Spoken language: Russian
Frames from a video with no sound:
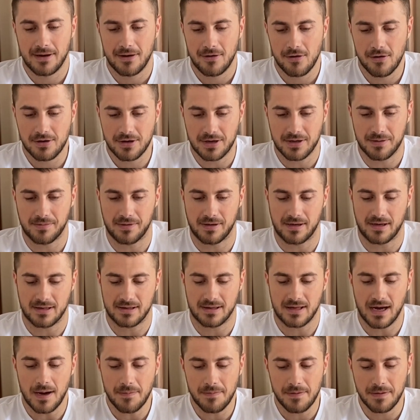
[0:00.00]
легкими
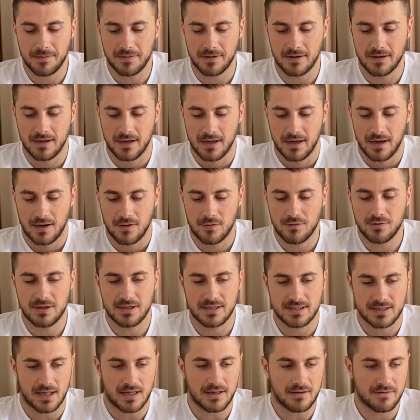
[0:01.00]
этапами люди
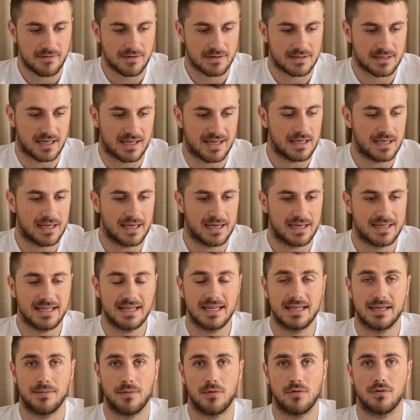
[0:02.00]
сталкиваются, и они
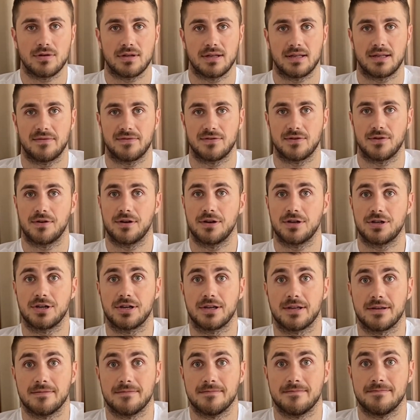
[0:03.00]
не могут это все
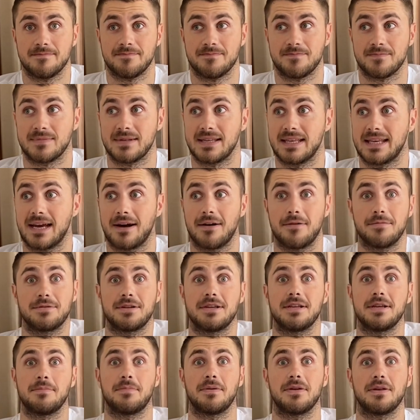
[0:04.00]
решить. Я
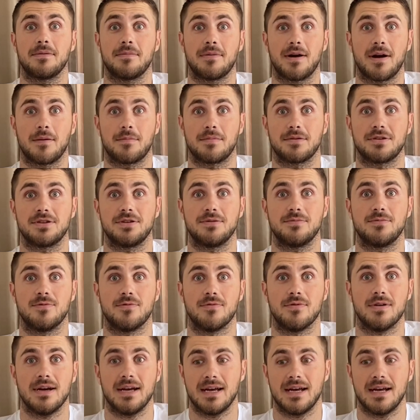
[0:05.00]
вообще не понимаю, почему.